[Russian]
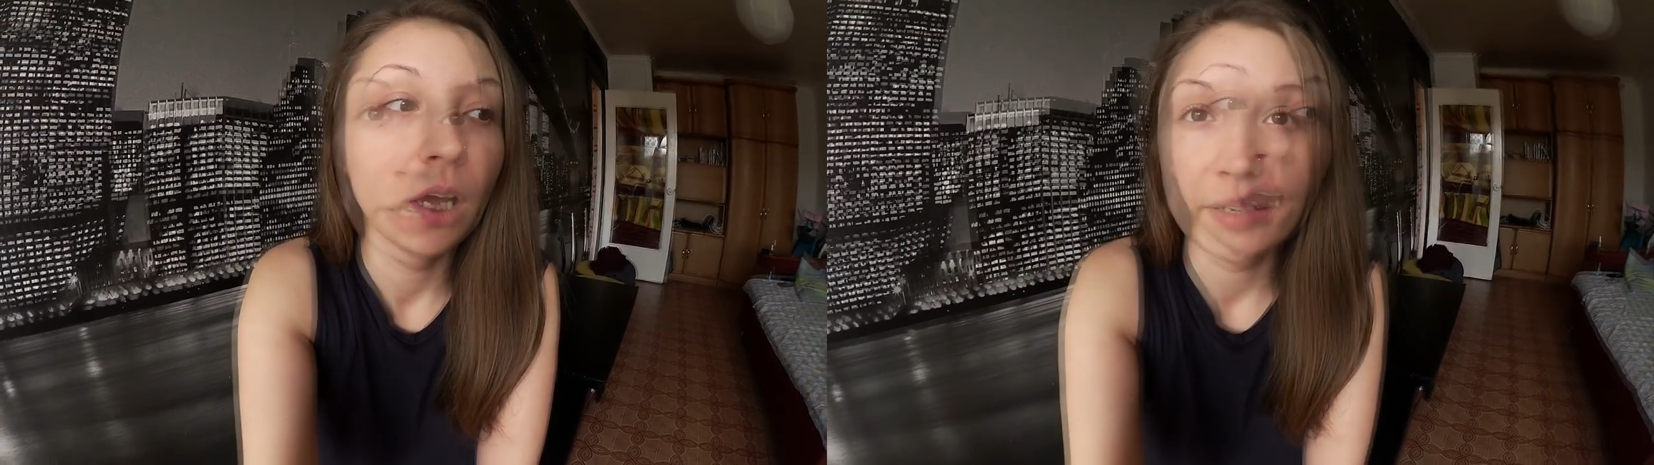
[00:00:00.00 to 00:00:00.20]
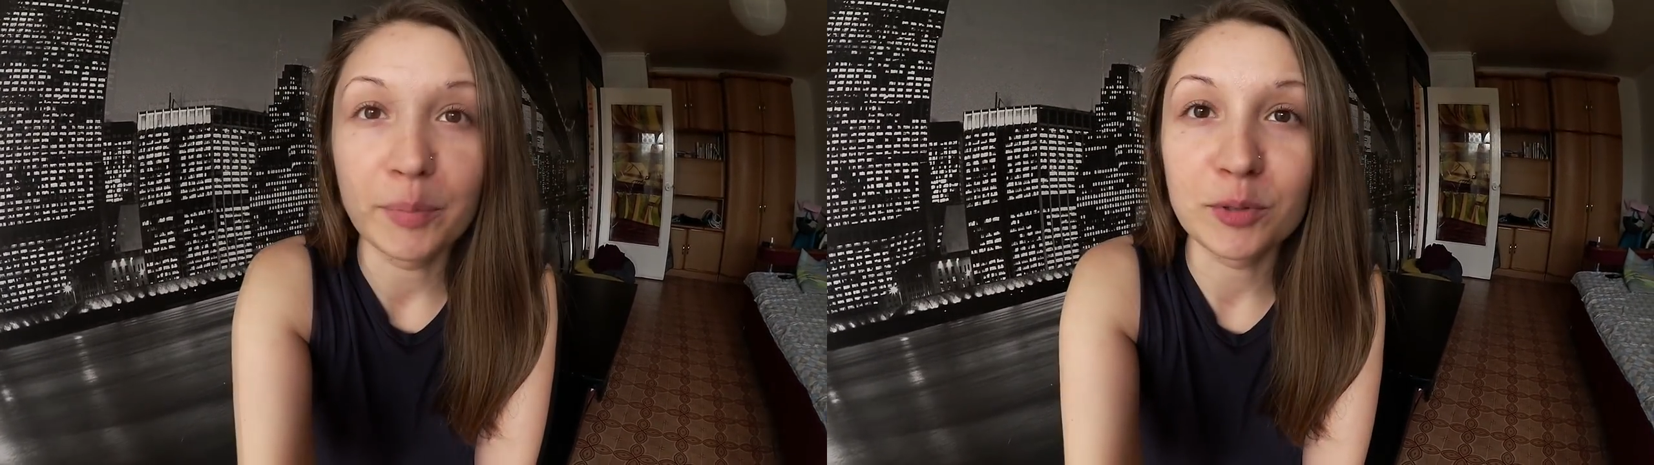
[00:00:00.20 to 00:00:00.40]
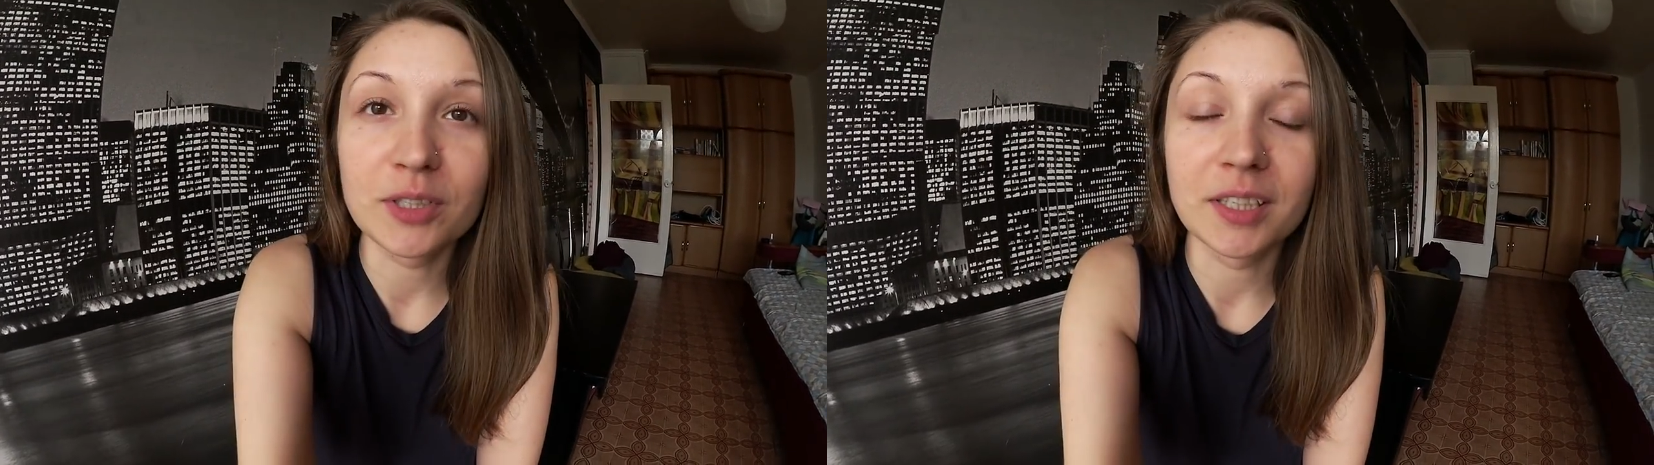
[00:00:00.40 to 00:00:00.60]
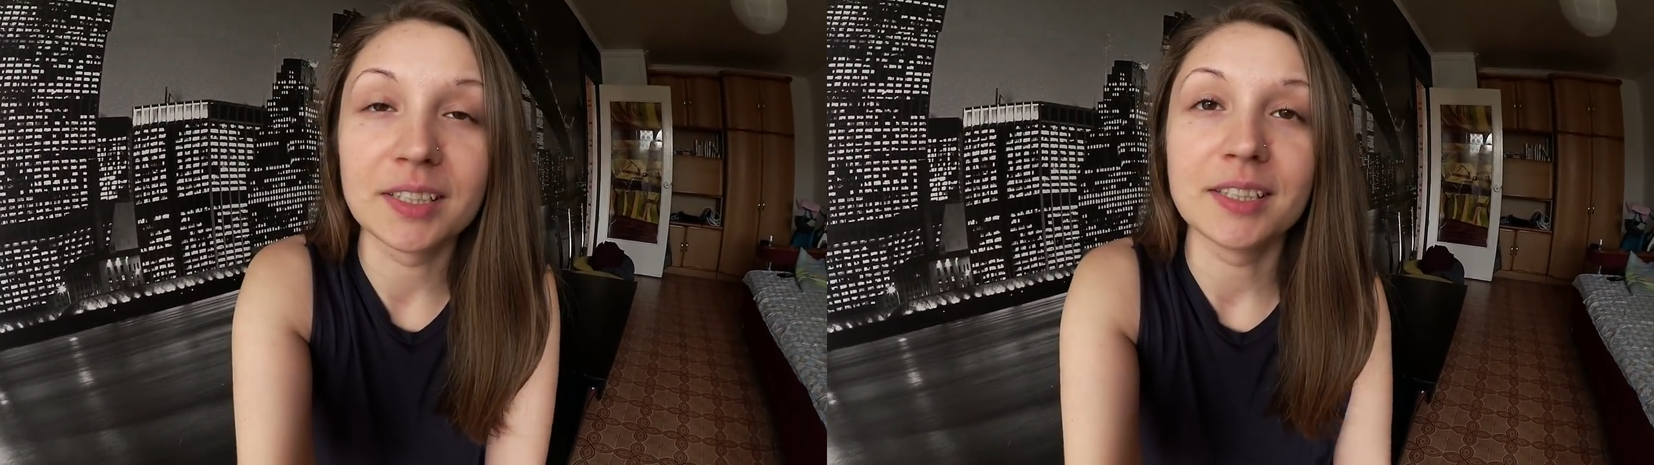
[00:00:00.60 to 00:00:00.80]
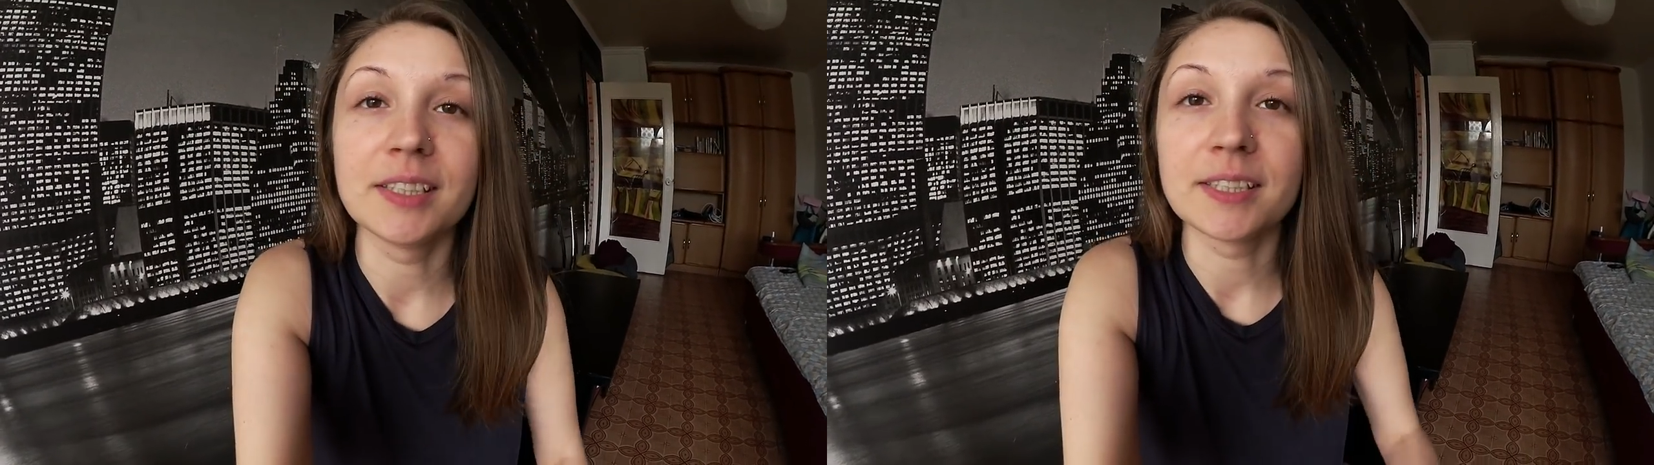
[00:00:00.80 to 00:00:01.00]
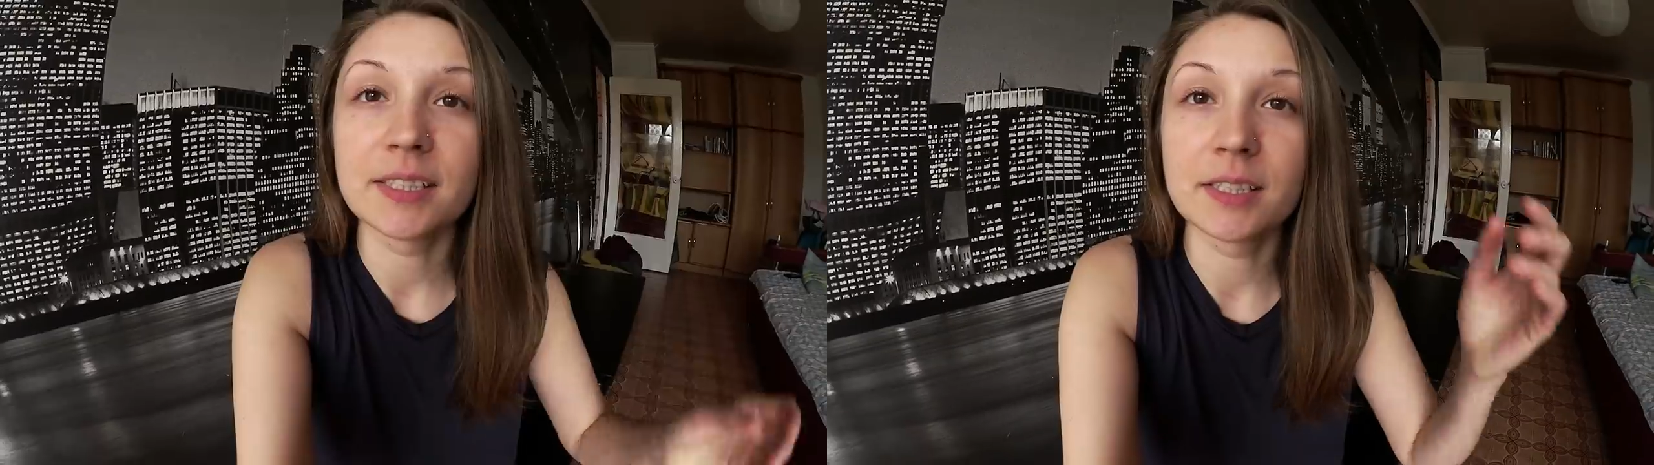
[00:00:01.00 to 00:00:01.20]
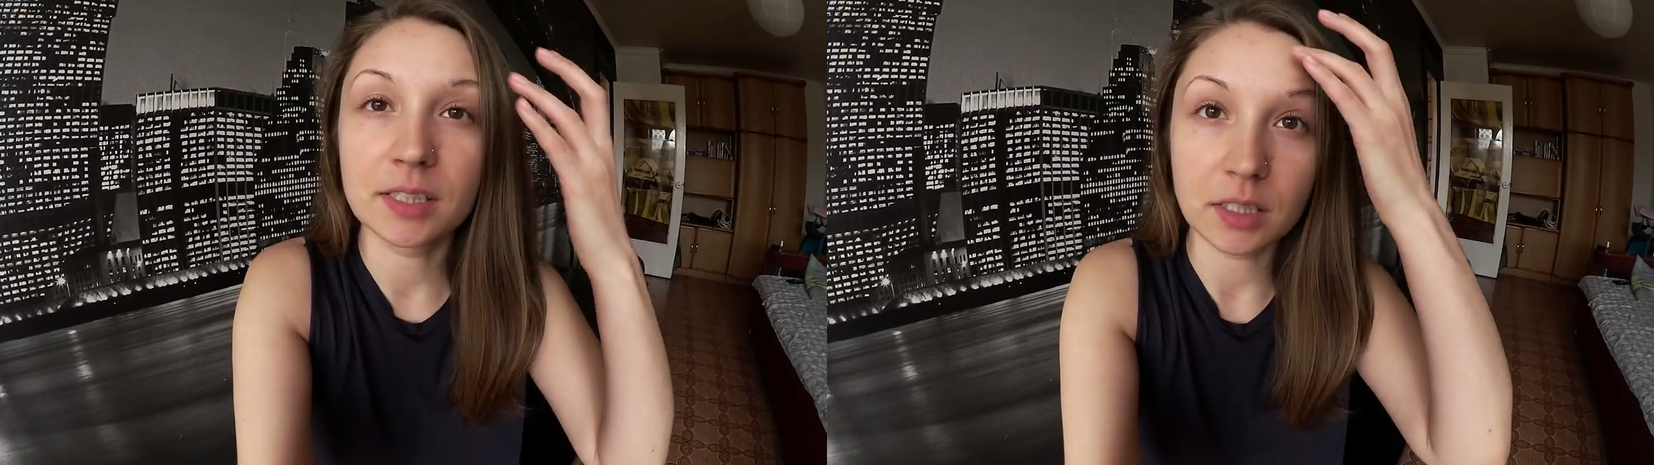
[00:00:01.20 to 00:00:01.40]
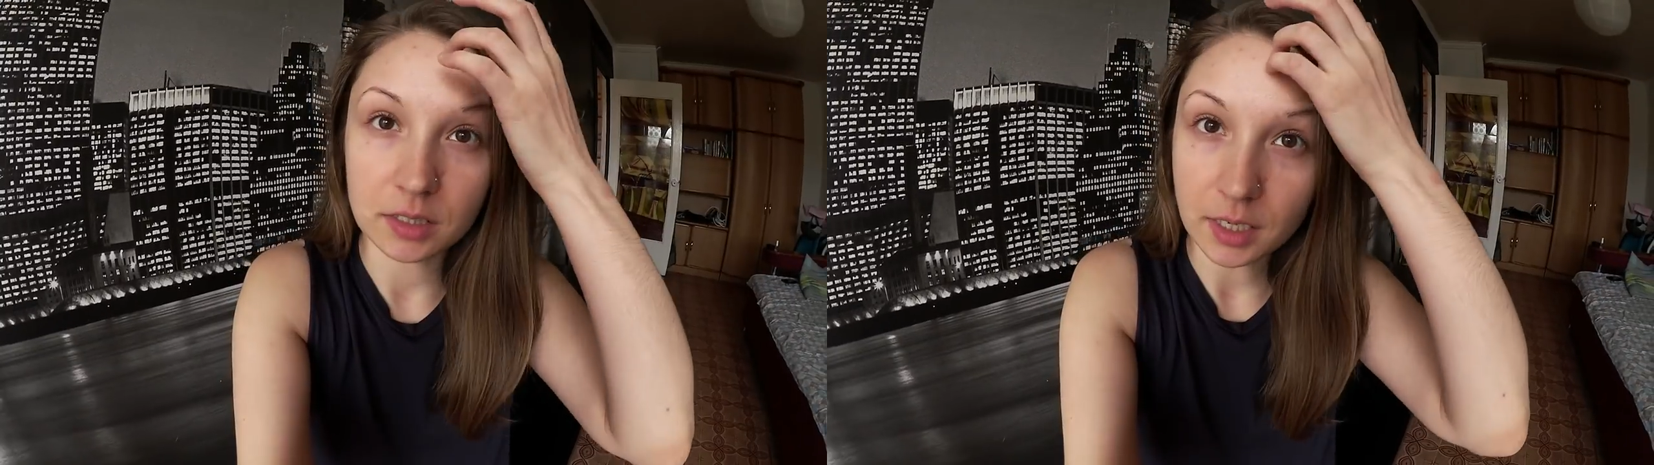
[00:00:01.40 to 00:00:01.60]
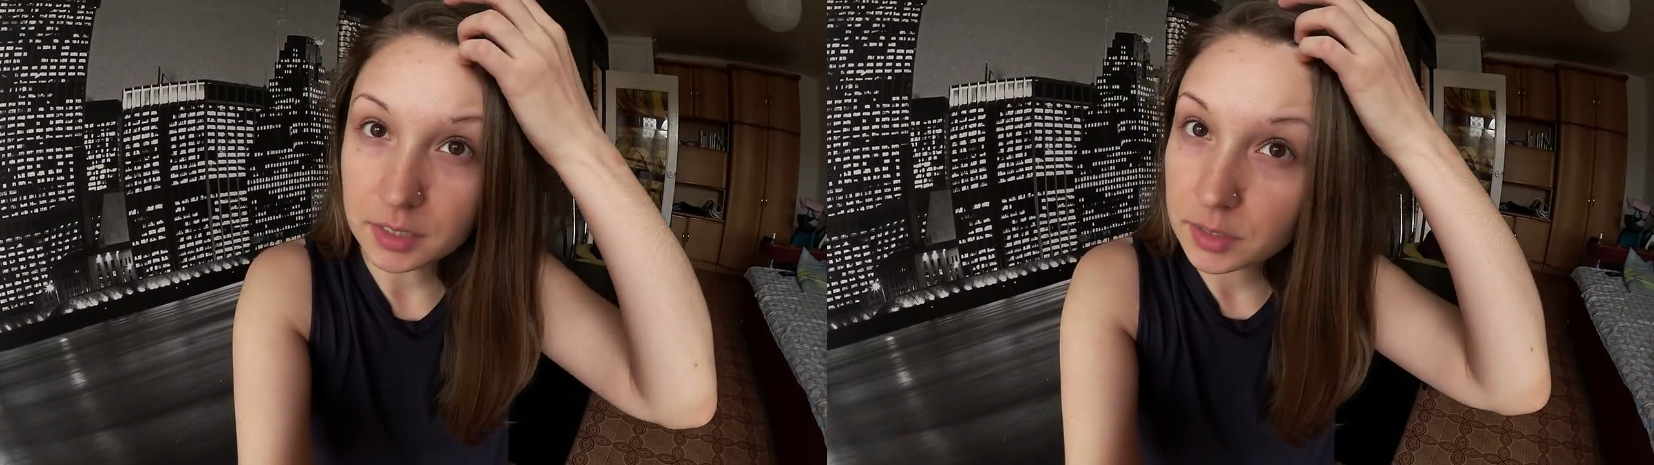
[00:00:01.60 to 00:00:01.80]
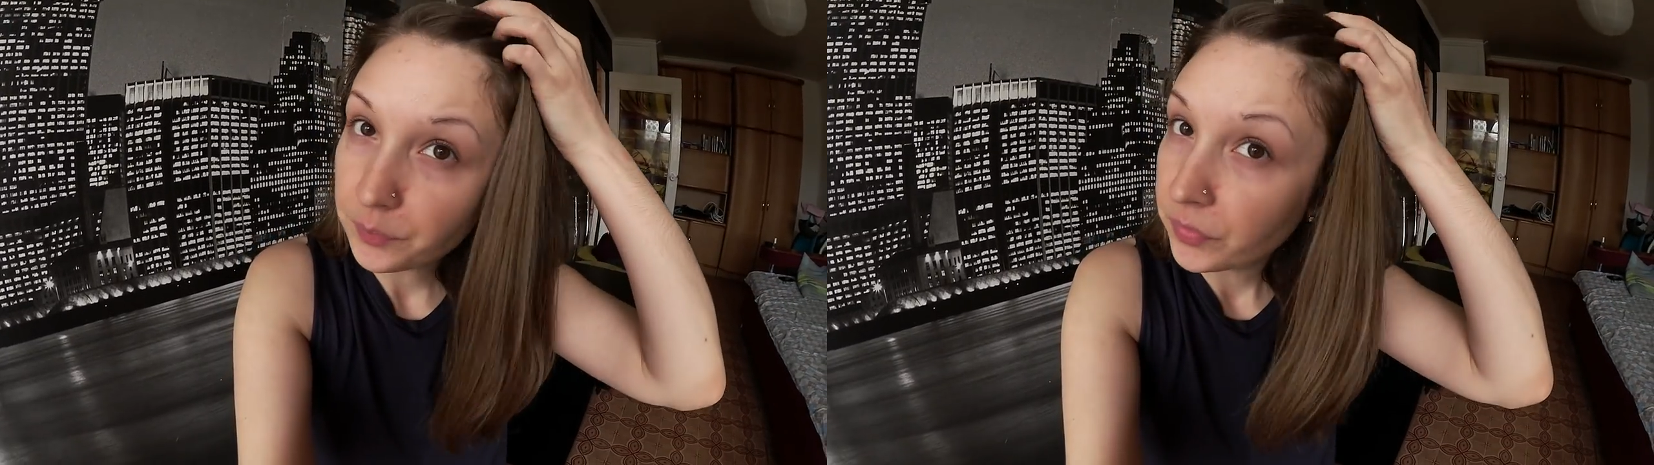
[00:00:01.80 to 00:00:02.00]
Я просто хотела сказать,